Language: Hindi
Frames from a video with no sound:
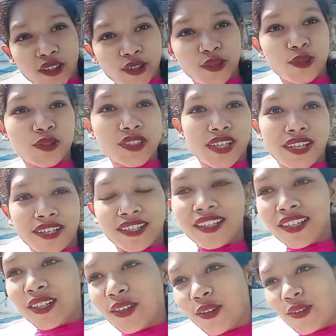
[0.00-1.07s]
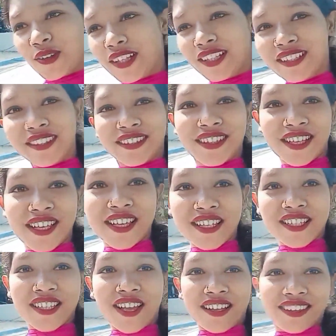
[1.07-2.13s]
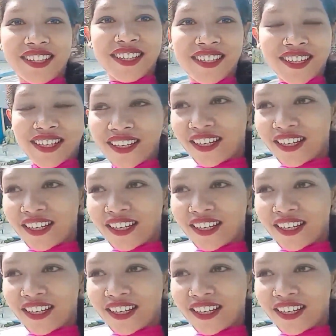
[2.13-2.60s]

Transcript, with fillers: चल रही हूँ जाने के लिए कोई साथ ही